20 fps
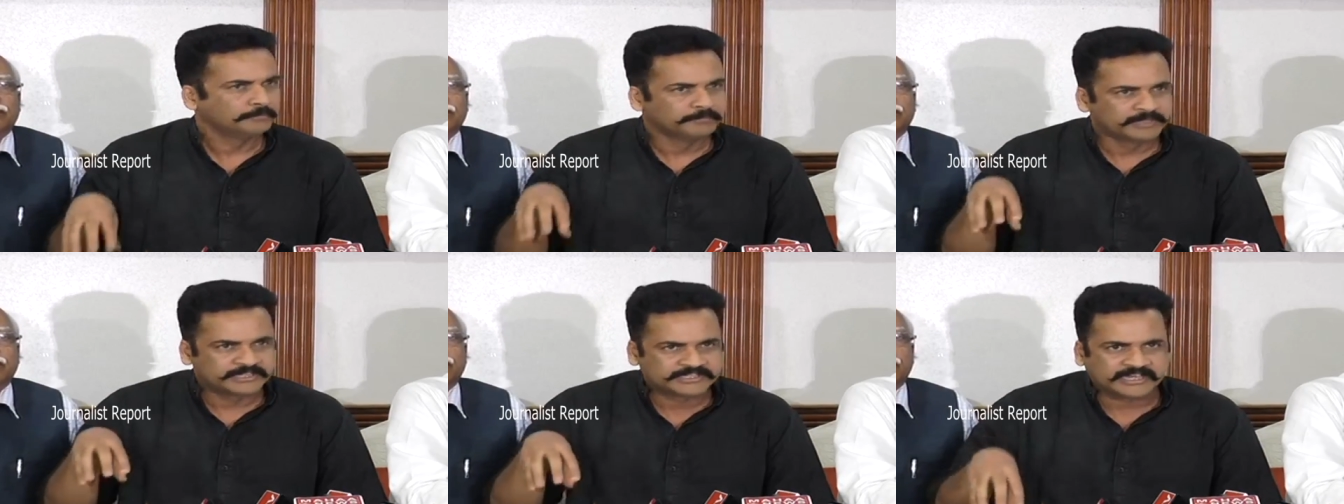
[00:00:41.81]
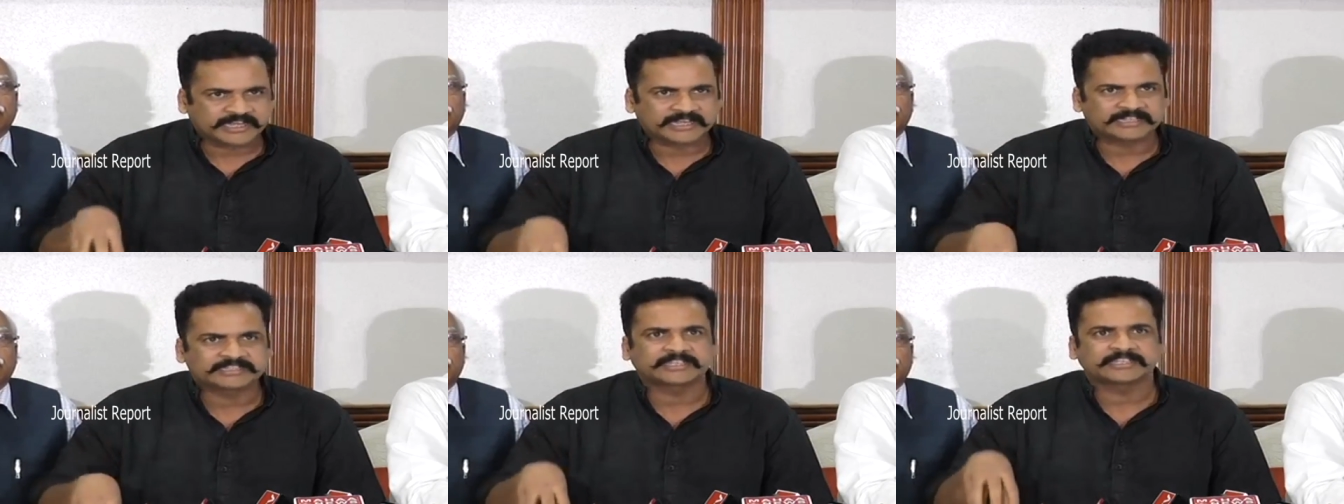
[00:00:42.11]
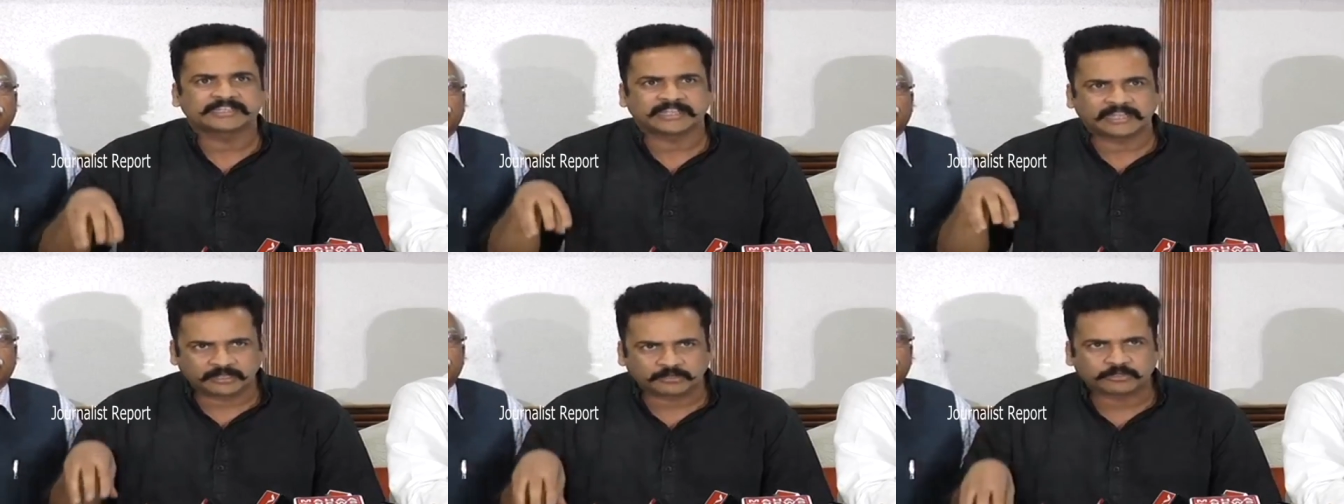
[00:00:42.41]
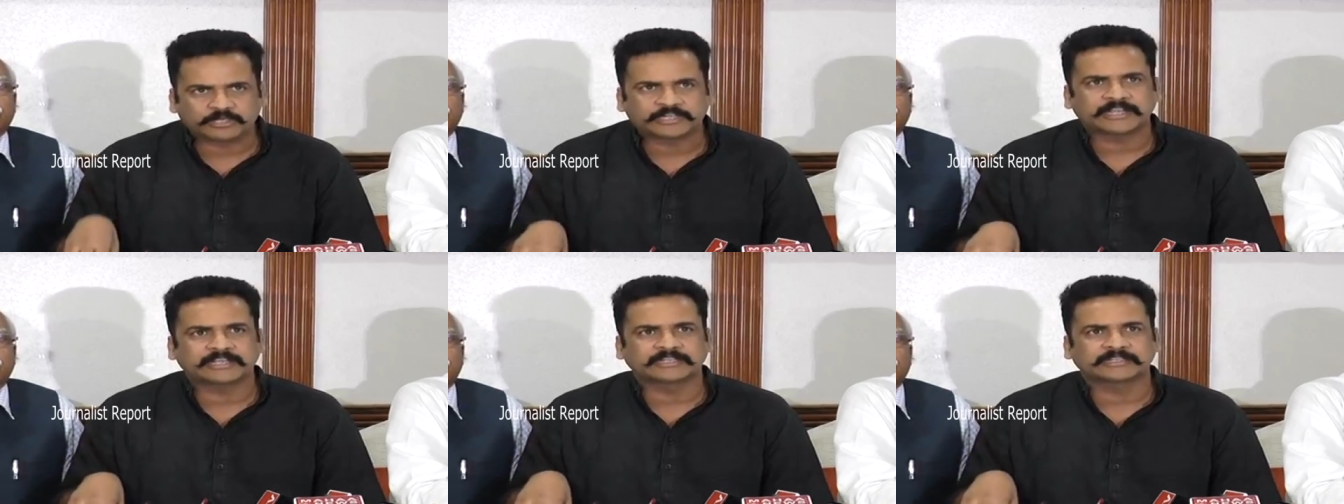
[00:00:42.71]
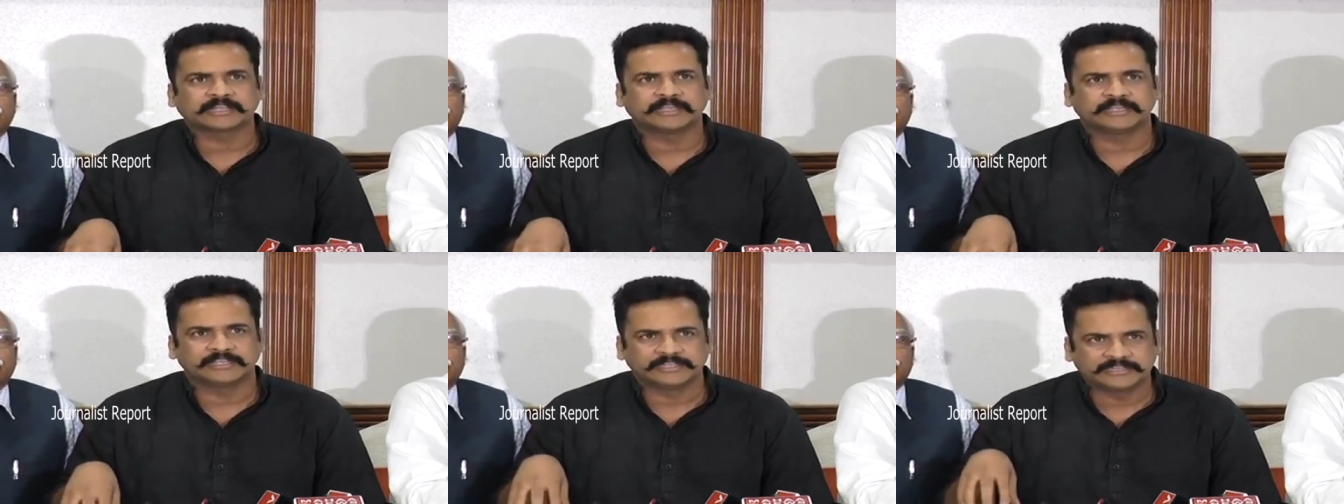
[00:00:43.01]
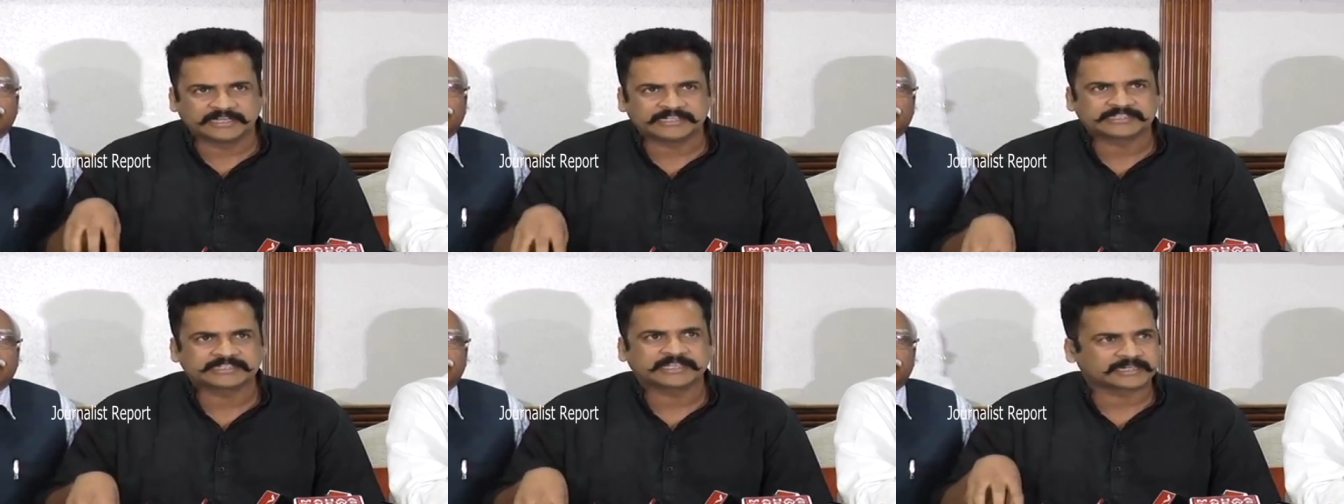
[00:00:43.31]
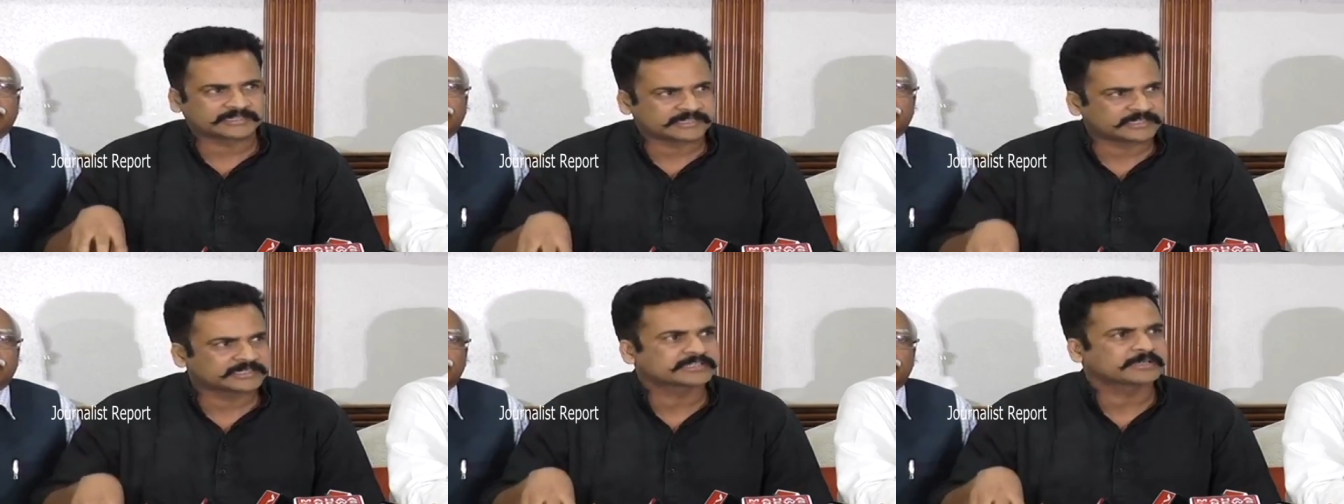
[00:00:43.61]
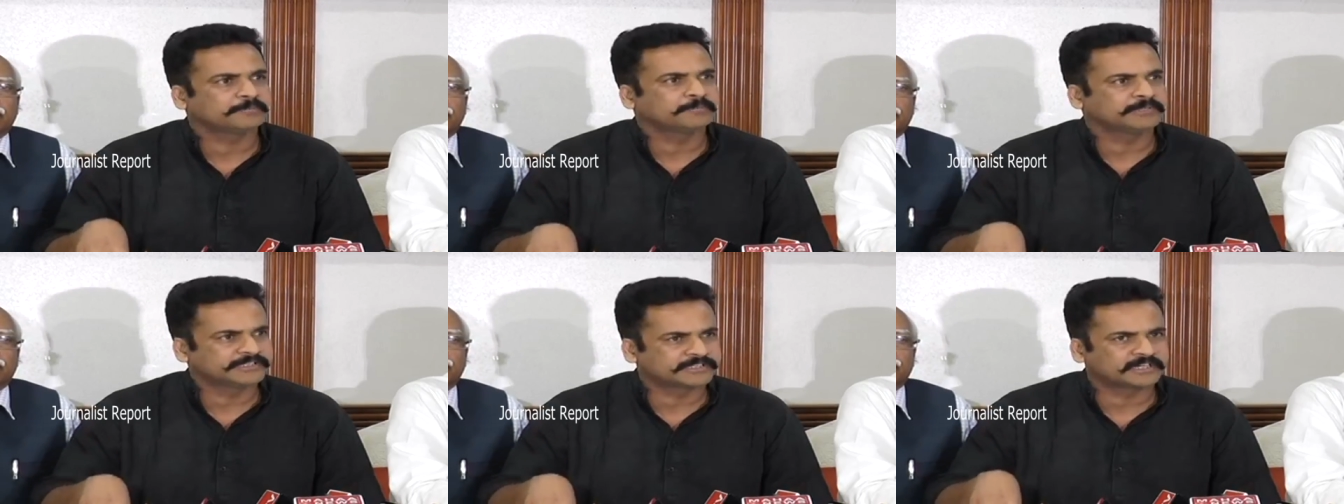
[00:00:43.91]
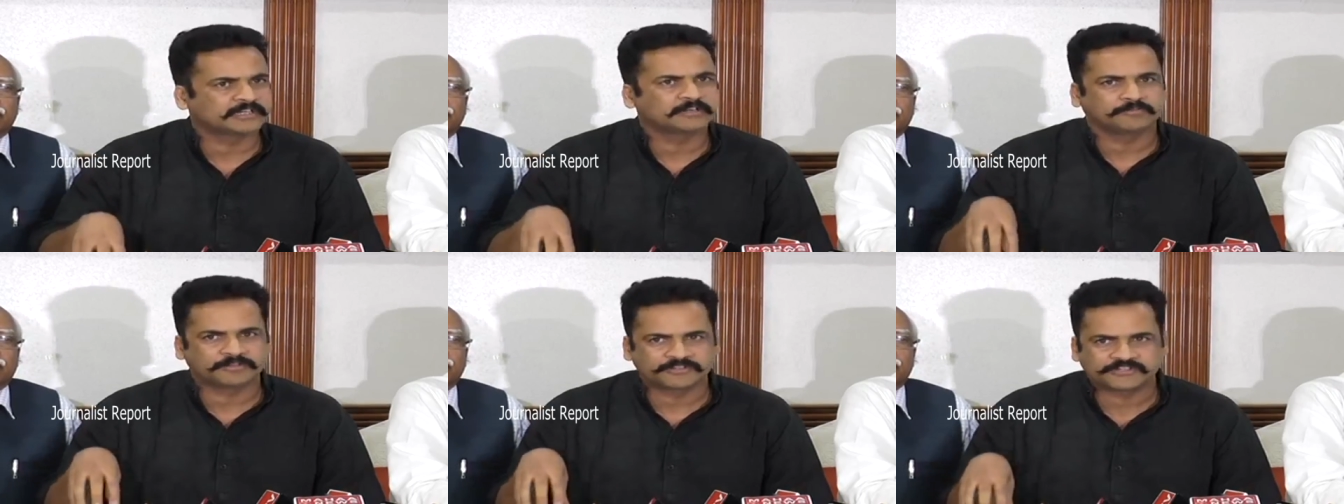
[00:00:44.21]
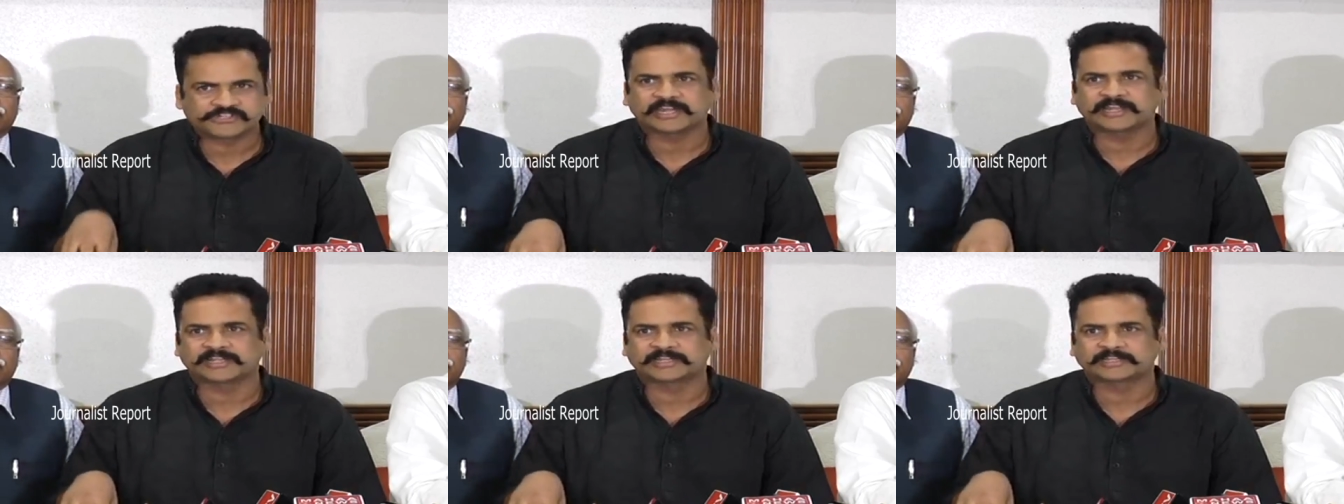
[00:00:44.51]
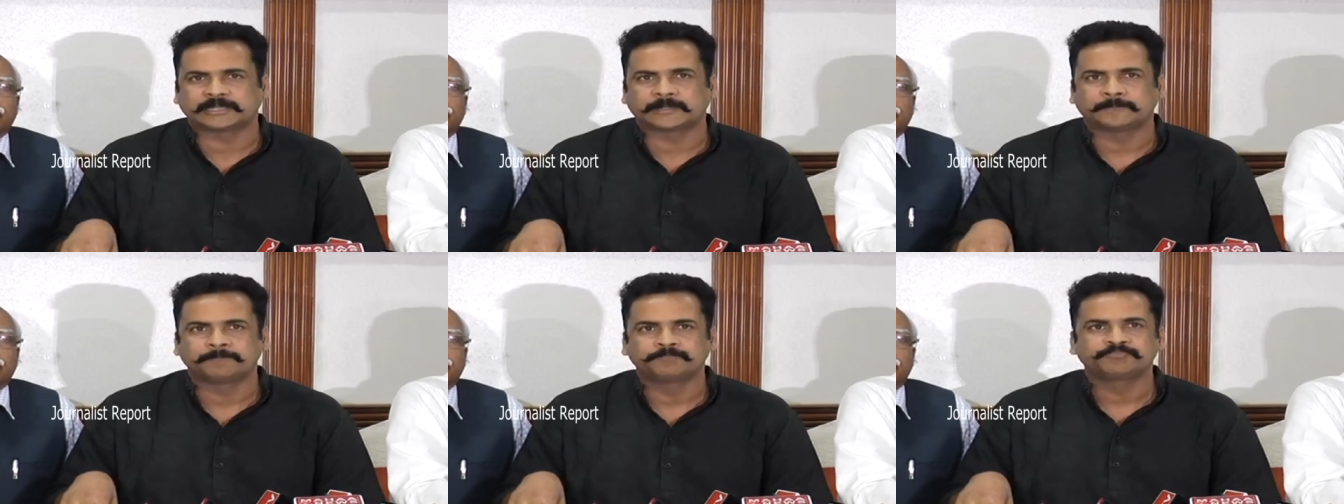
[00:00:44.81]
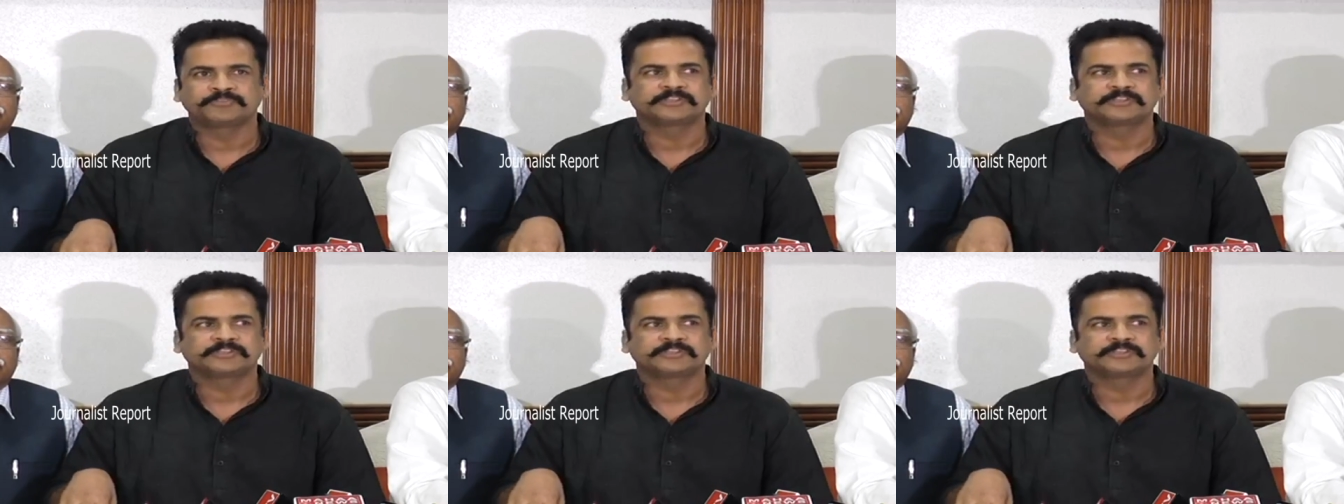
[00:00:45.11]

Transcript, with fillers: మీరు చేయాల్సింది ఒక్కటే కదా ఈ దేశ రక్షణకు సంబంధించినటువంటి విషయాలే కదా